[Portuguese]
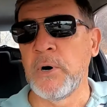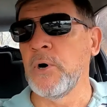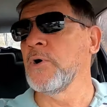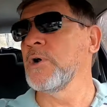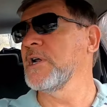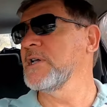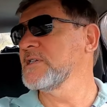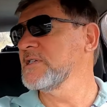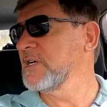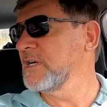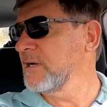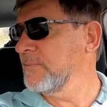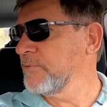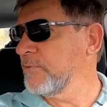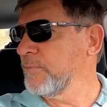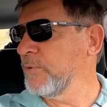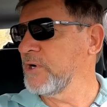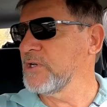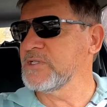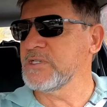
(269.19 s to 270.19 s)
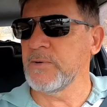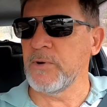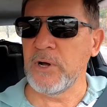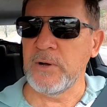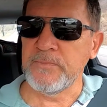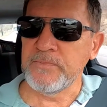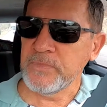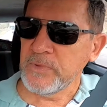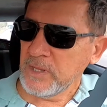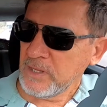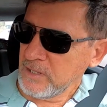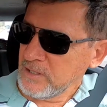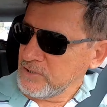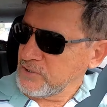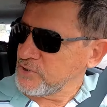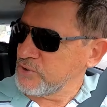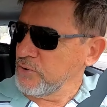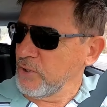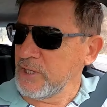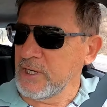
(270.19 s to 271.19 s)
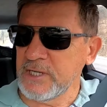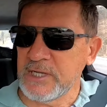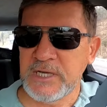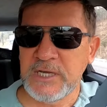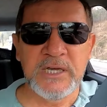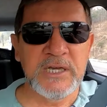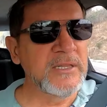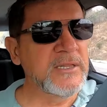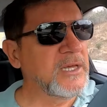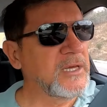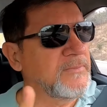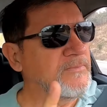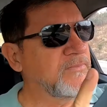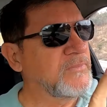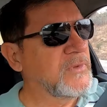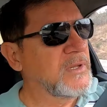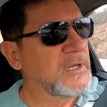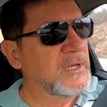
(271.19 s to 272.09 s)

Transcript: Por exemplo, por exemplo, ó, estou olhando aqui, né?